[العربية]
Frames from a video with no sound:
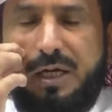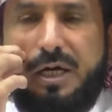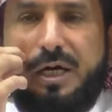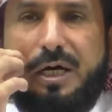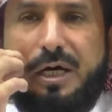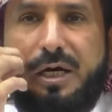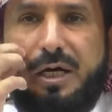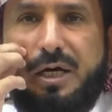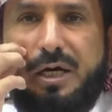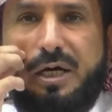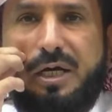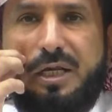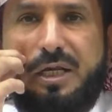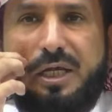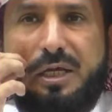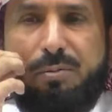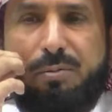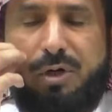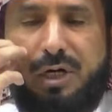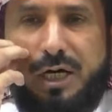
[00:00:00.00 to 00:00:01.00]
آه،
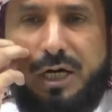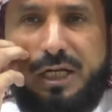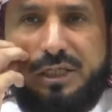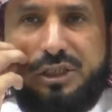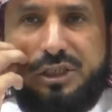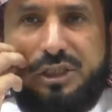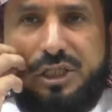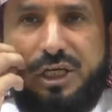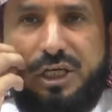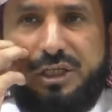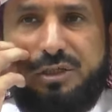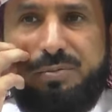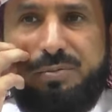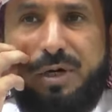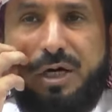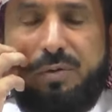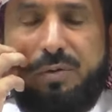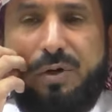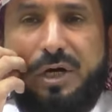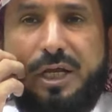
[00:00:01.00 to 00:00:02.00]
لمعالجة
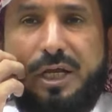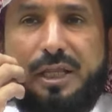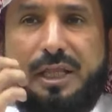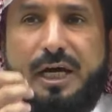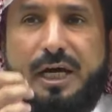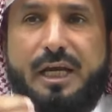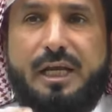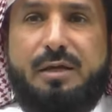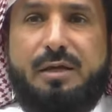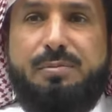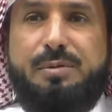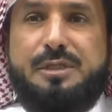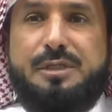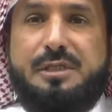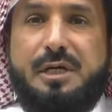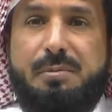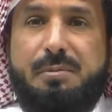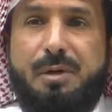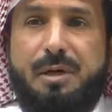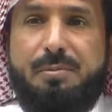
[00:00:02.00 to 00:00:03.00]
الإدمان وغير ذلك
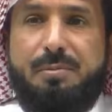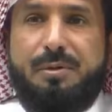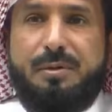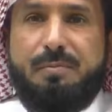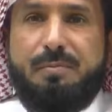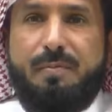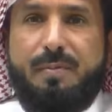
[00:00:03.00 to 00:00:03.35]
بسبب